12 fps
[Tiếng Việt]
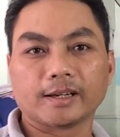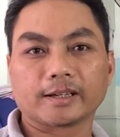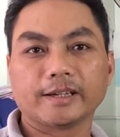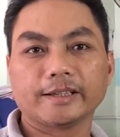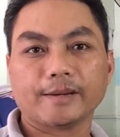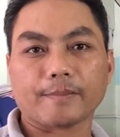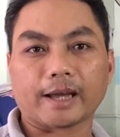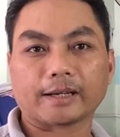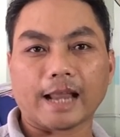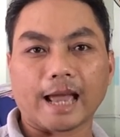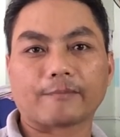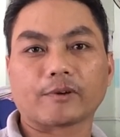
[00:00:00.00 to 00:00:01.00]
và khi các
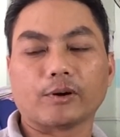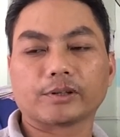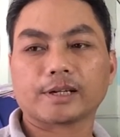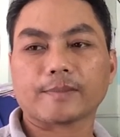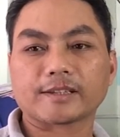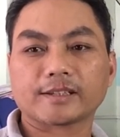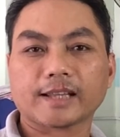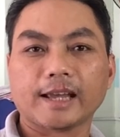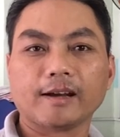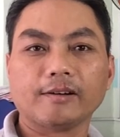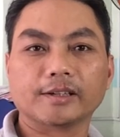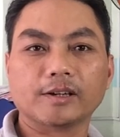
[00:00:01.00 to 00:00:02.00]
bạn làm rồi thì các bạn sẽ
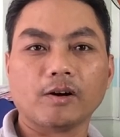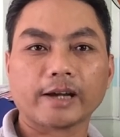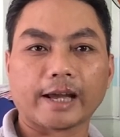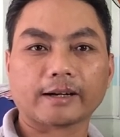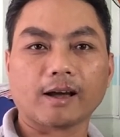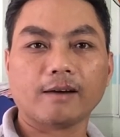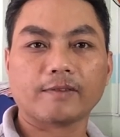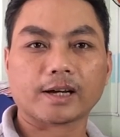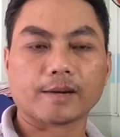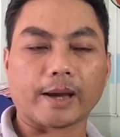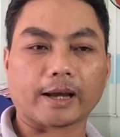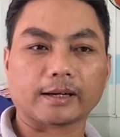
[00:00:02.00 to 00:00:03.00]
thấy có những khó khăn đó và
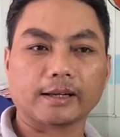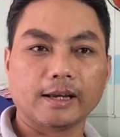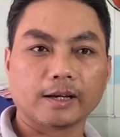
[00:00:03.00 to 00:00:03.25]
các bạn